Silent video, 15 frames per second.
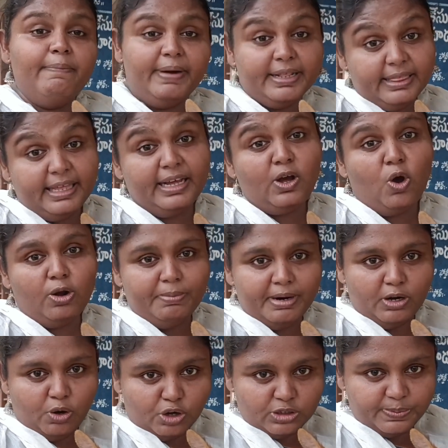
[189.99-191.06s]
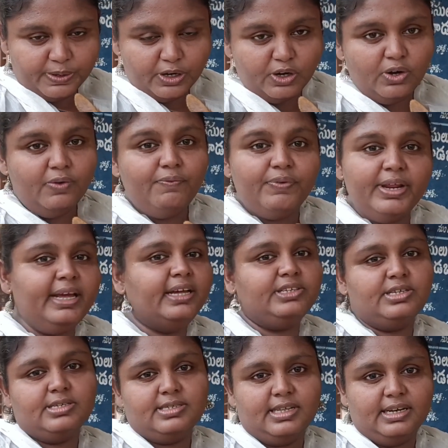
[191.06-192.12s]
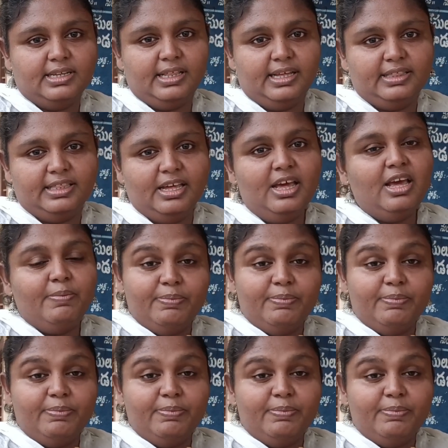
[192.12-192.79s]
ప్రతి గవర్నమెంట్ హాస్పిటల్లో ఫ్రీగా చేస్తారు ఇదైతే